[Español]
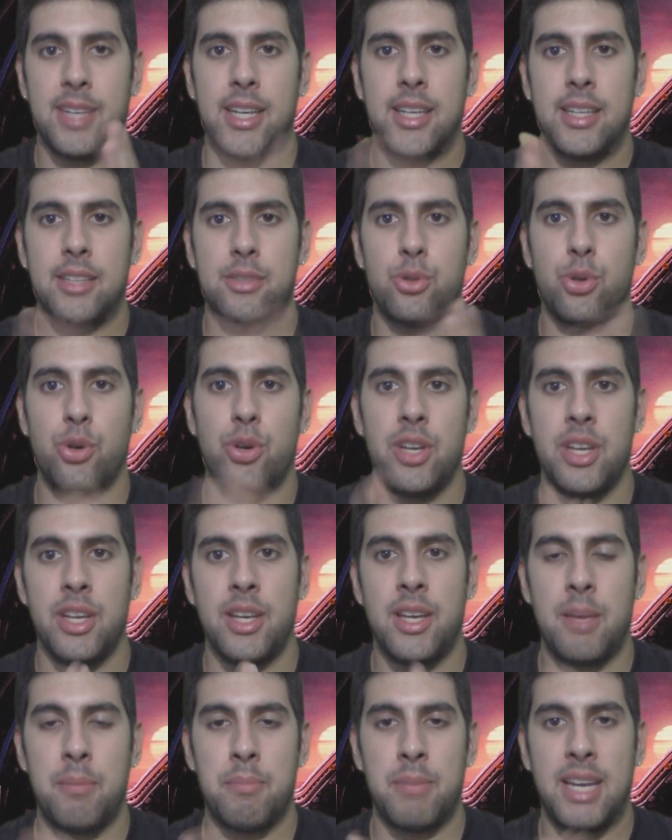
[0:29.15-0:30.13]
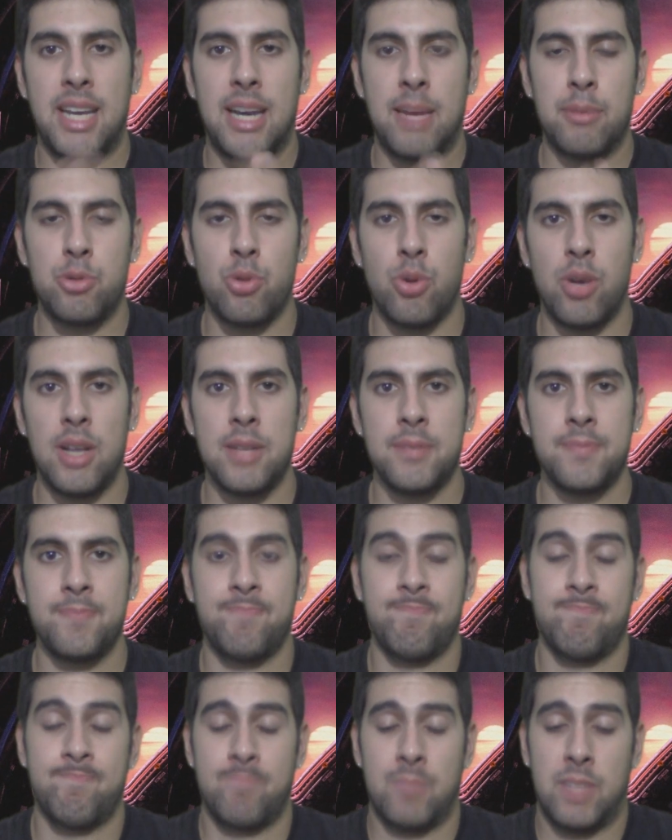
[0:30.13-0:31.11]
aquí estoy en mi cápsula
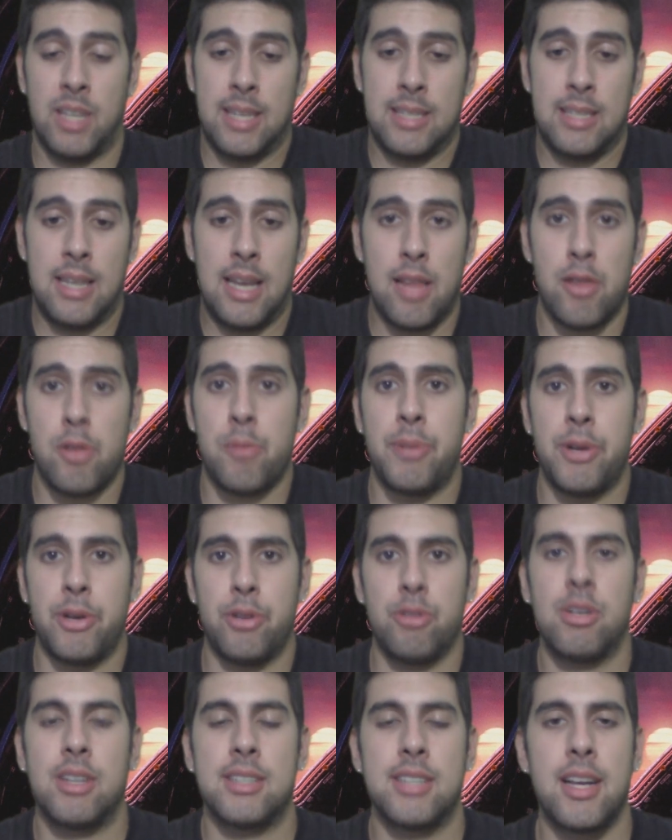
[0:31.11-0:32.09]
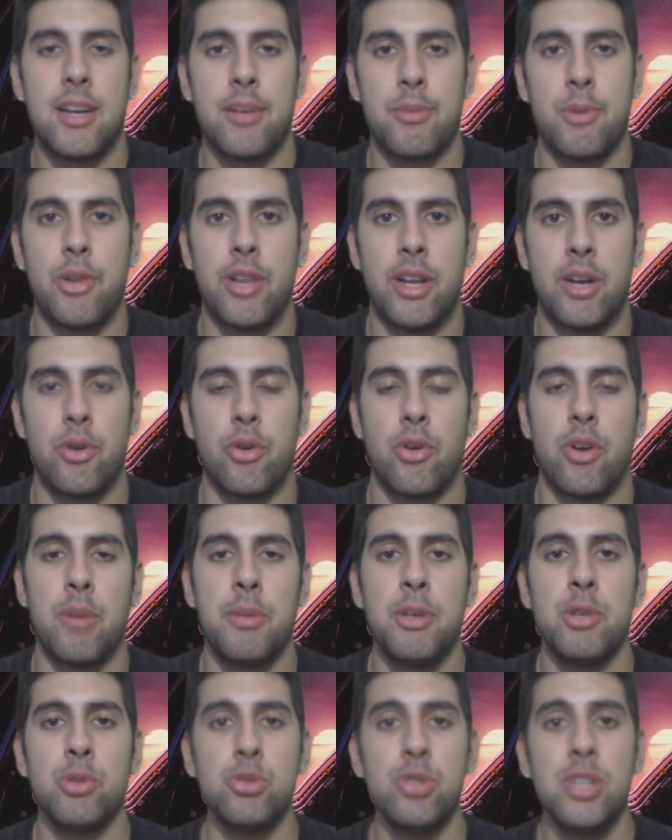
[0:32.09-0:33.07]
aislado pero a salvo del
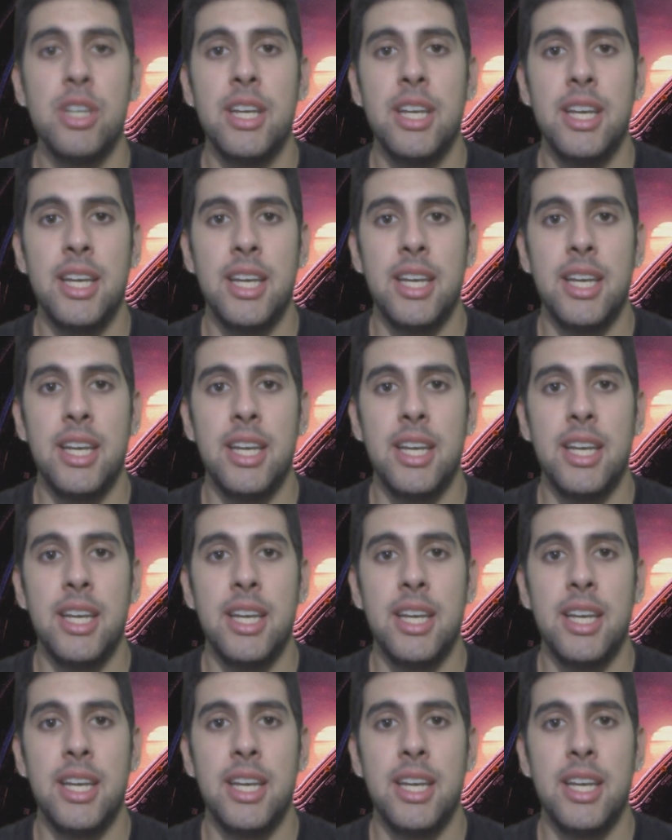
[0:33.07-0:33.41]
coronavirus